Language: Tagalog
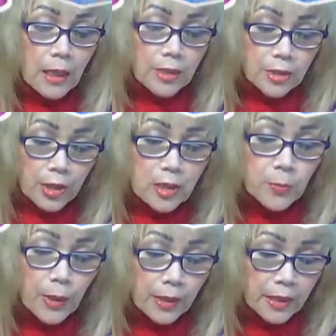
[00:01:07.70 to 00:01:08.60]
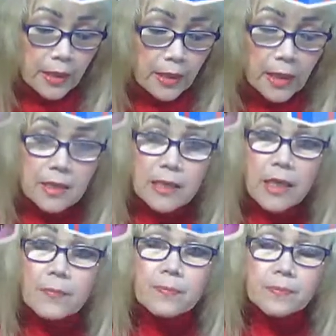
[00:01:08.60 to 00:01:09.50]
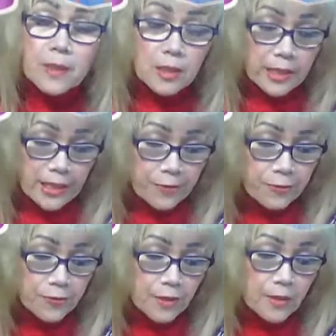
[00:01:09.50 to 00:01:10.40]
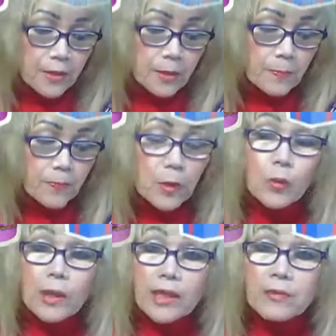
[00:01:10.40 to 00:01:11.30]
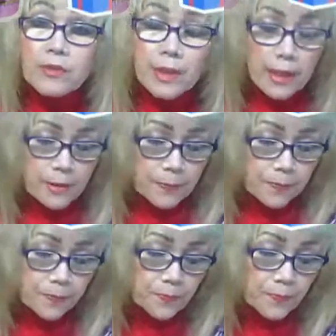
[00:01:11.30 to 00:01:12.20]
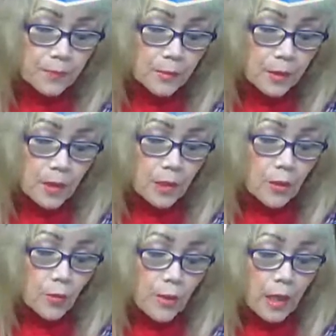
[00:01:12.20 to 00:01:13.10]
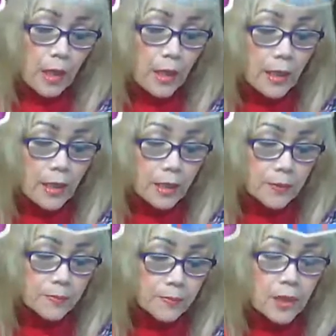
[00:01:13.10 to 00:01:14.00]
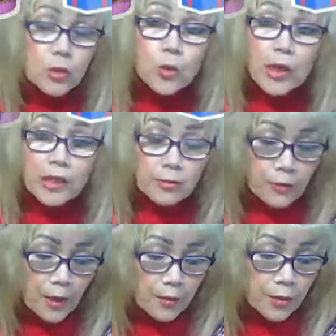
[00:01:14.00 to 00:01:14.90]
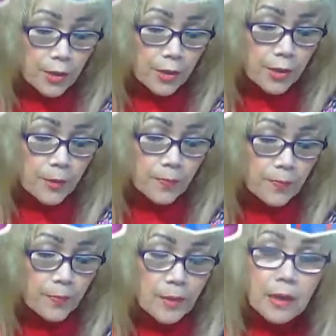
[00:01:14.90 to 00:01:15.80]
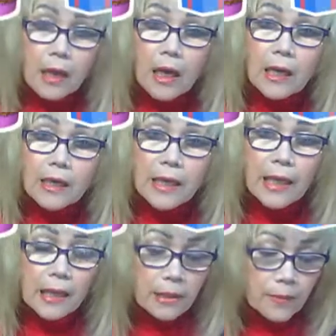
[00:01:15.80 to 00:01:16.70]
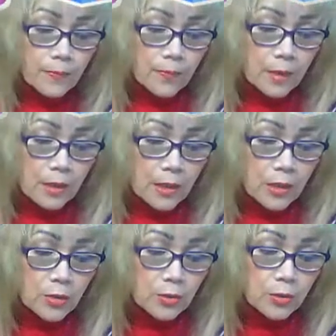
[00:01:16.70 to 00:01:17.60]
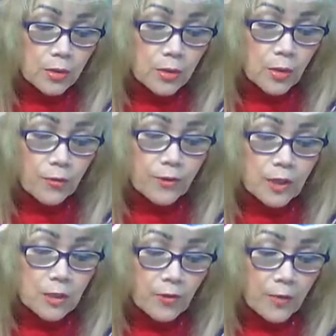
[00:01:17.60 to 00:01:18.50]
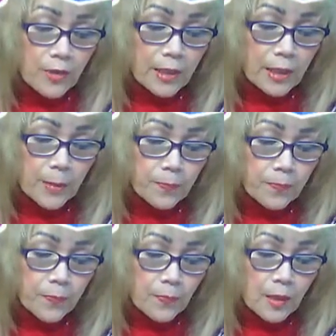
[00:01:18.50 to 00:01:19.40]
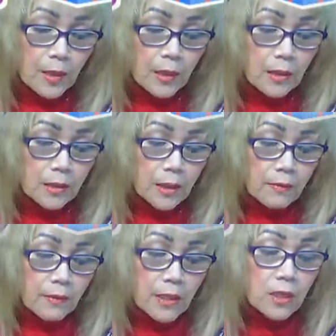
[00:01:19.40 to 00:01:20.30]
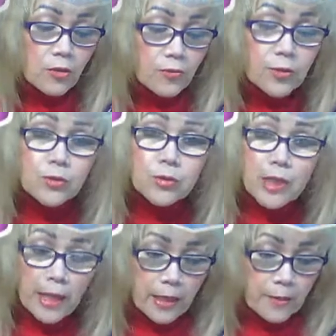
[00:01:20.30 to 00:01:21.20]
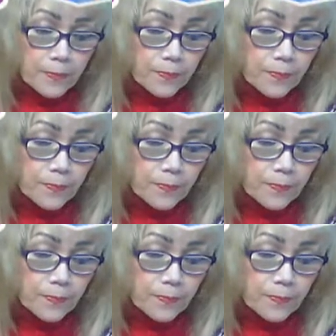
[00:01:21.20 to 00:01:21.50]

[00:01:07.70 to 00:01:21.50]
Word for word: And just party as if, as if will never end. We are, you are the father, uncle, tito of this family that think of you today.